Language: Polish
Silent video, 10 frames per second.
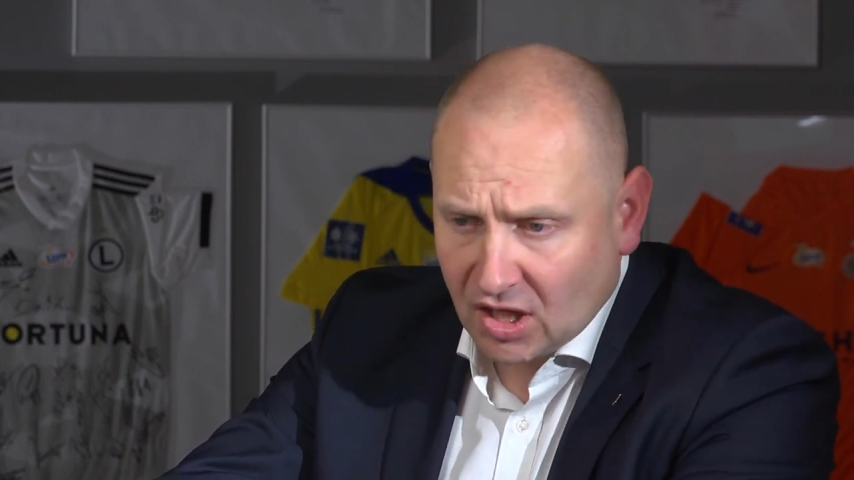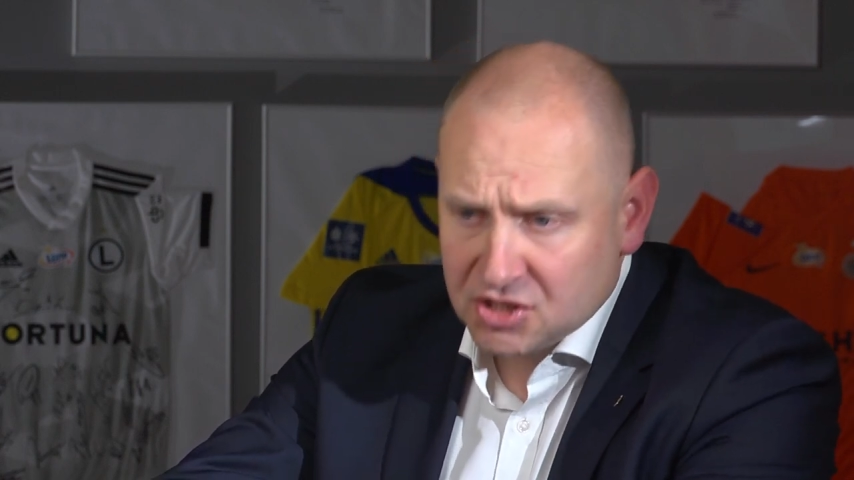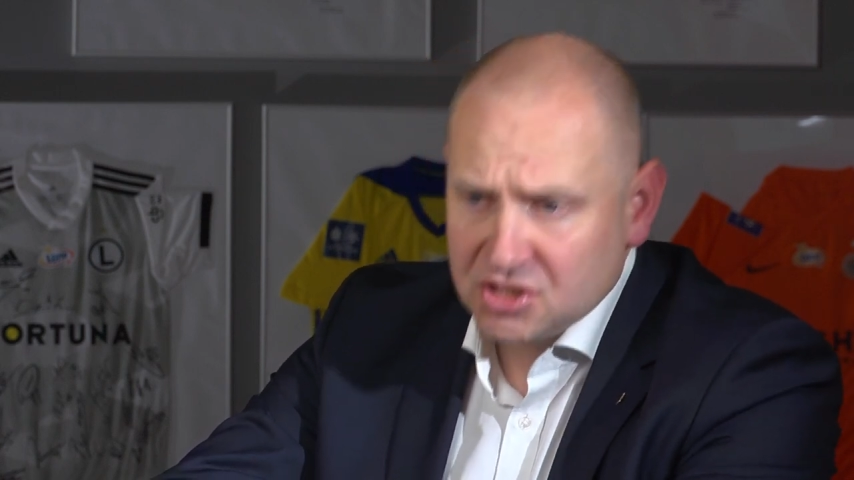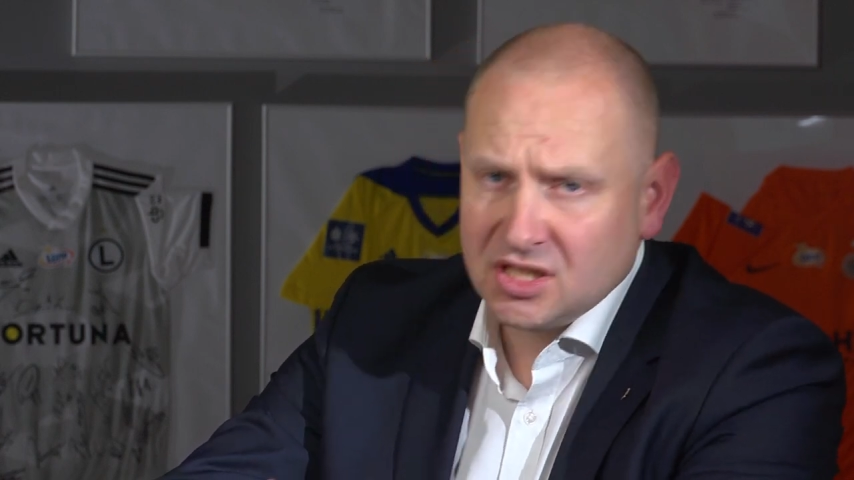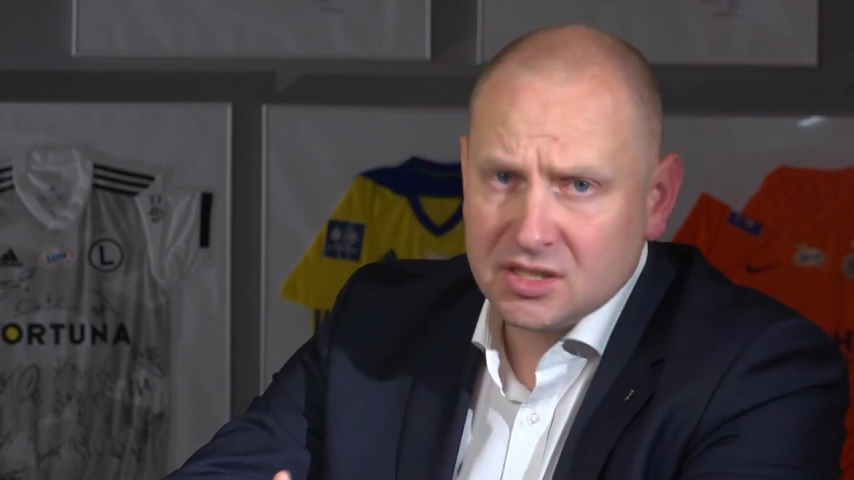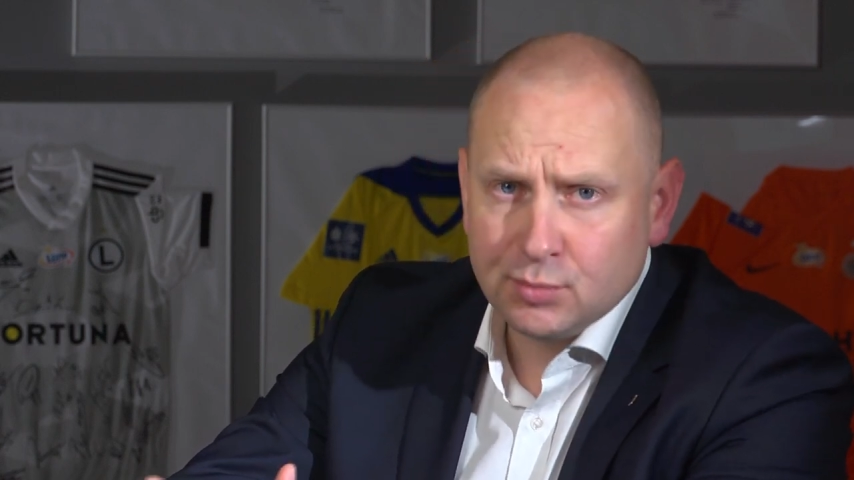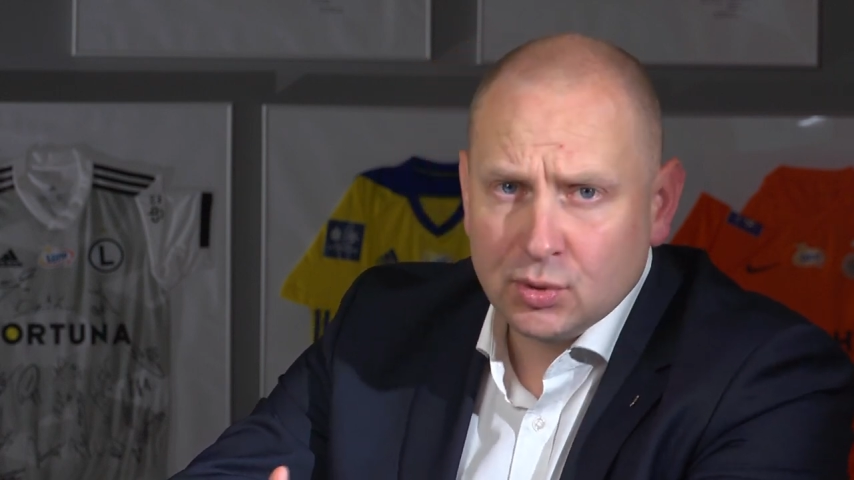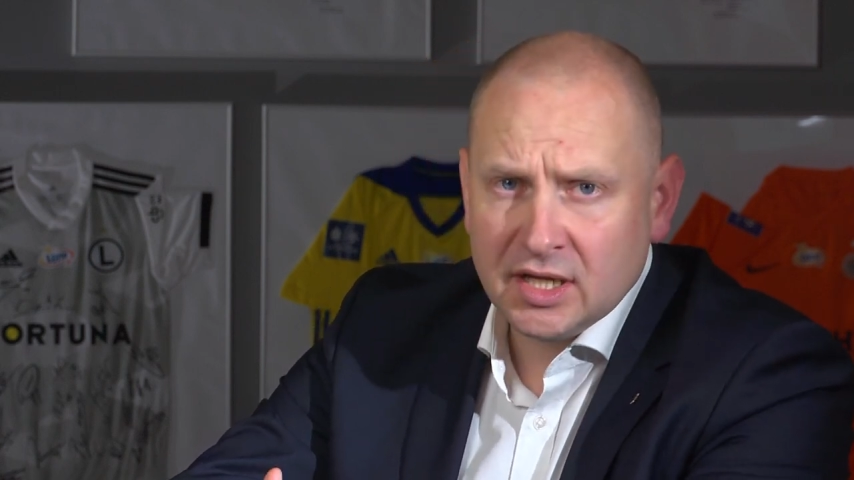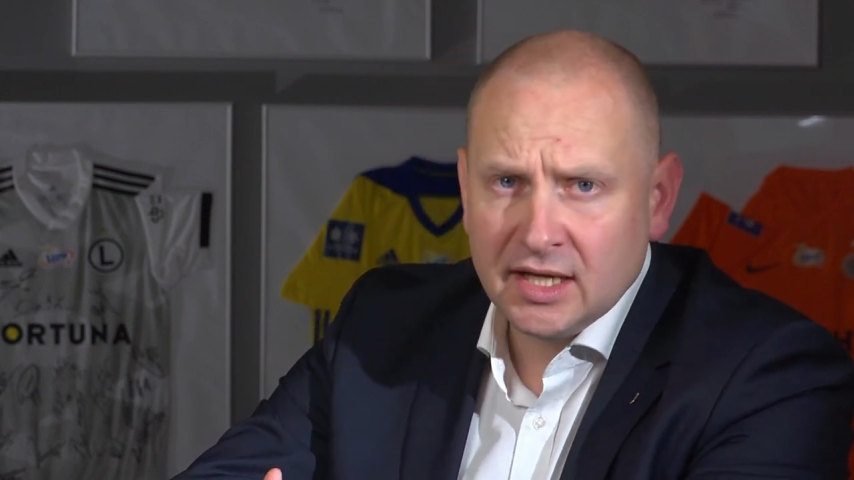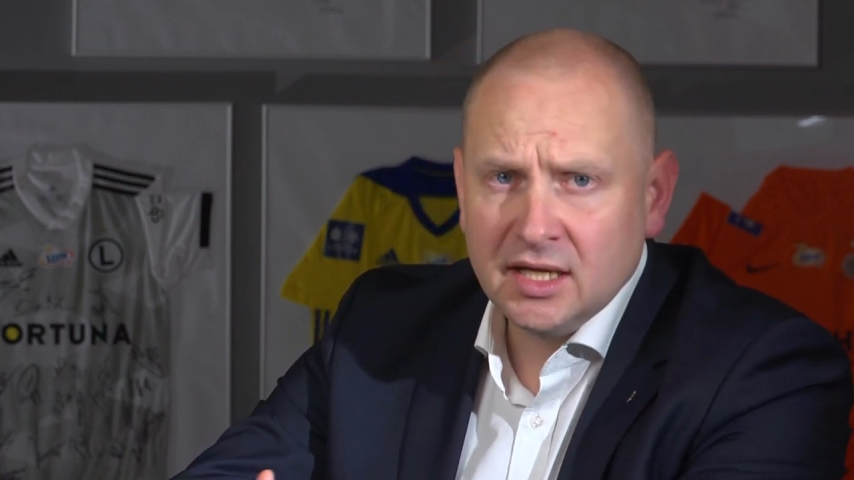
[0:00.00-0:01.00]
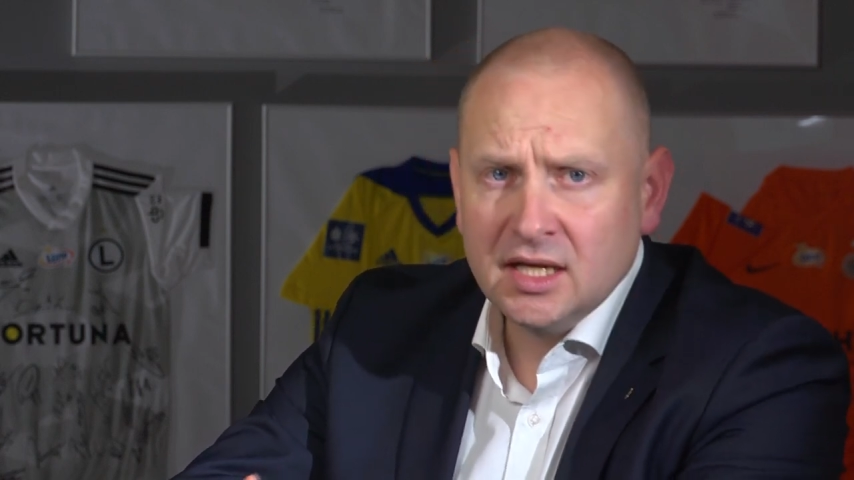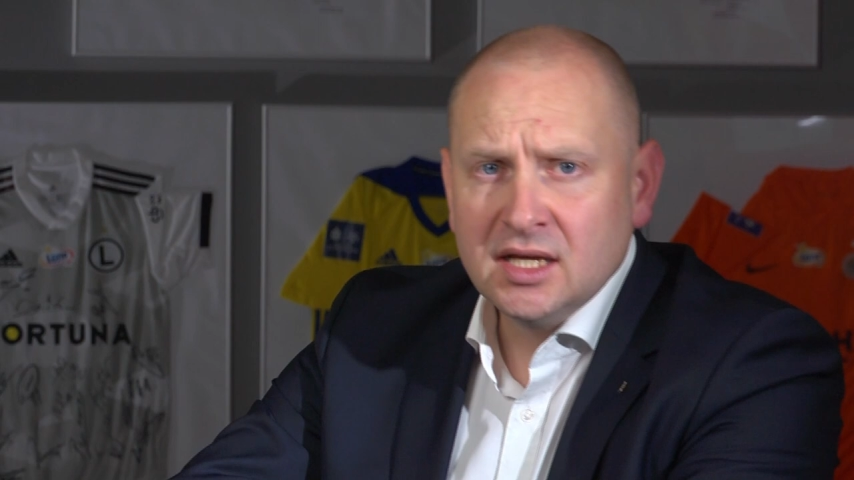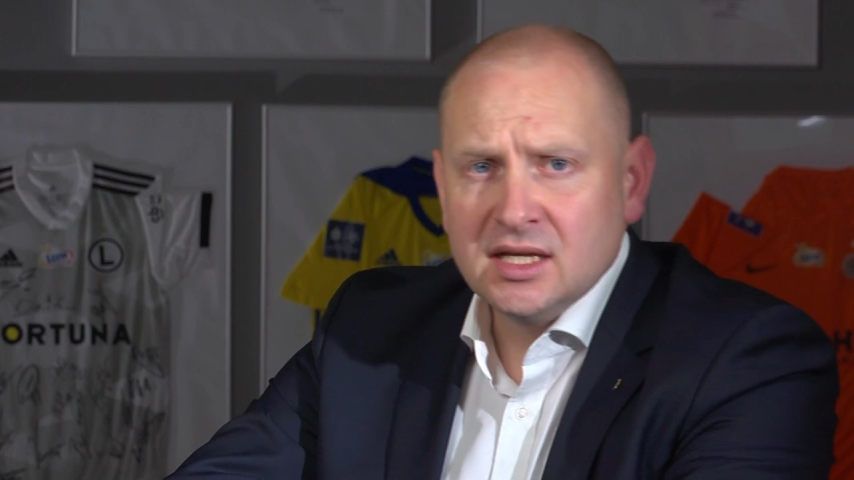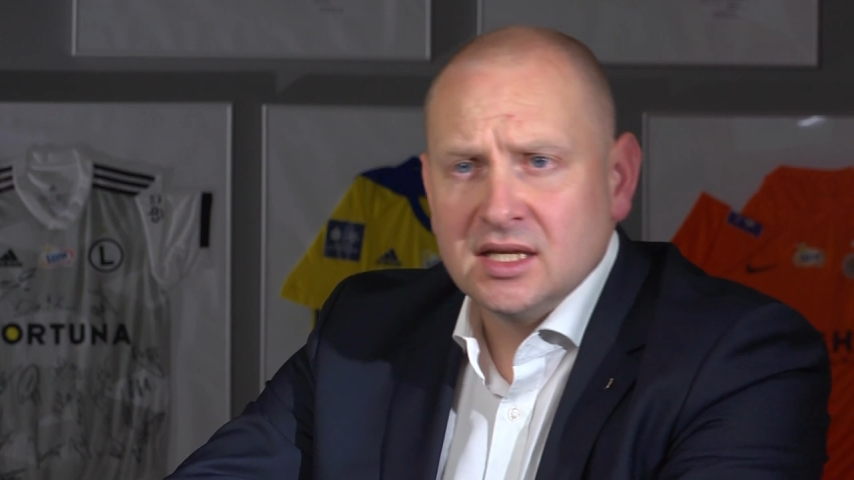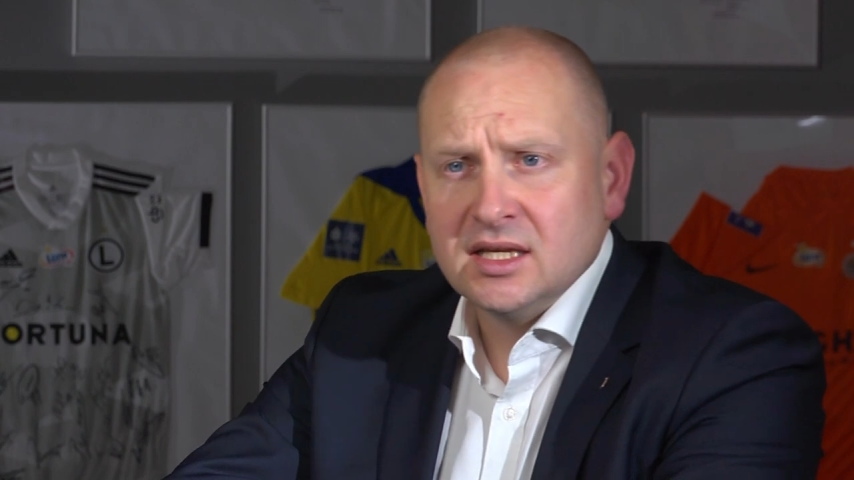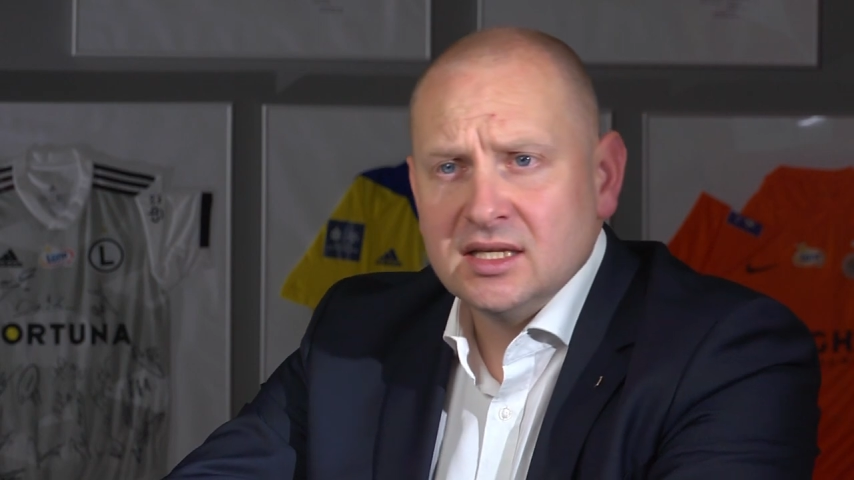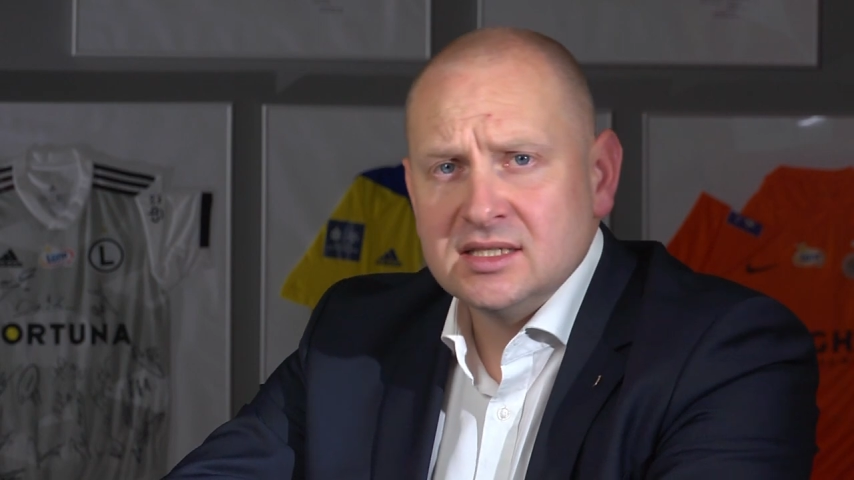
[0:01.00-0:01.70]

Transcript: czy też bóle y,